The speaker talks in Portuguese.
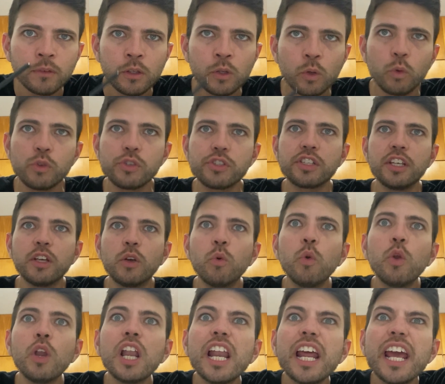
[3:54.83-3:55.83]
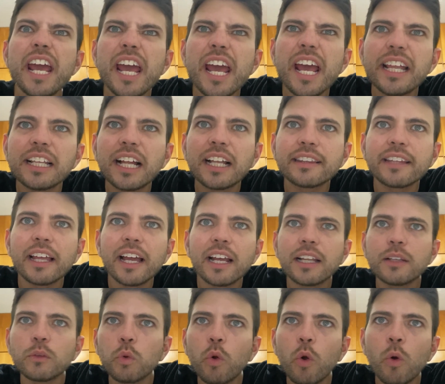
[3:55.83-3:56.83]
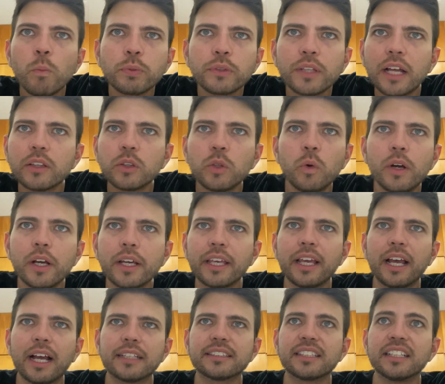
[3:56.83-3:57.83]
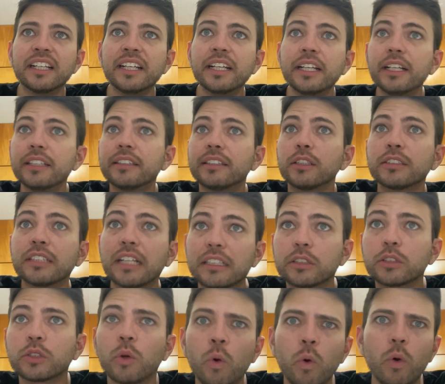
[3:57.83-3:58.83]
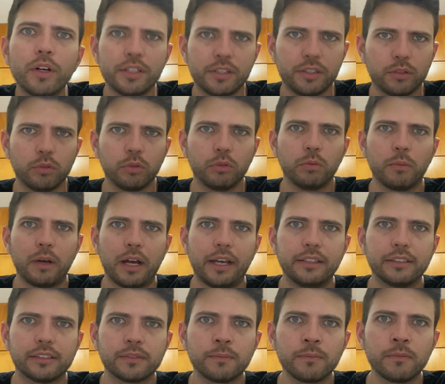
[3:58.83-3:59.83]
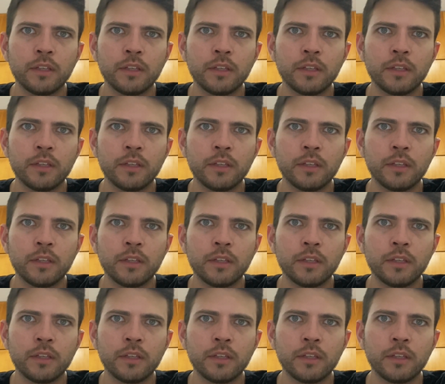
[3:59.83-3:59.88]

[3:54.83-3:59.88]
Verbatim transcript: consigo ler na tela do computador aqui as letras, as cores e tudo mais.